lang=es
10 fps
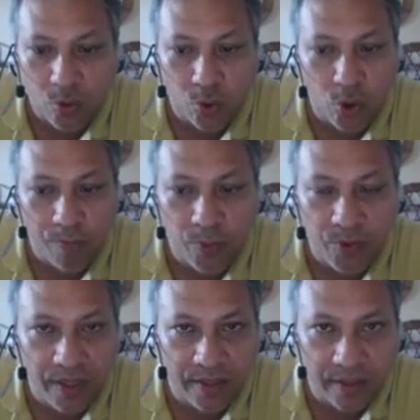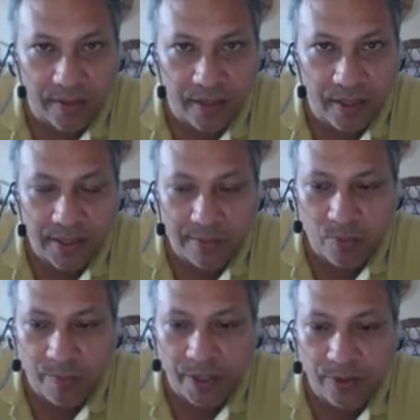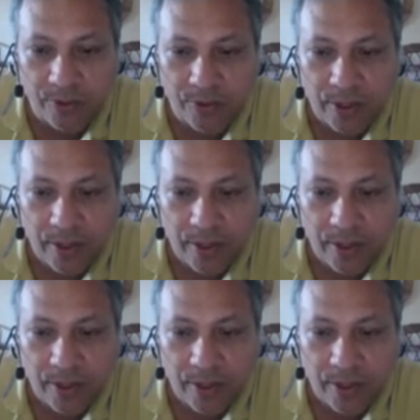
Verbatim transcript: o no pudiste en ese momento,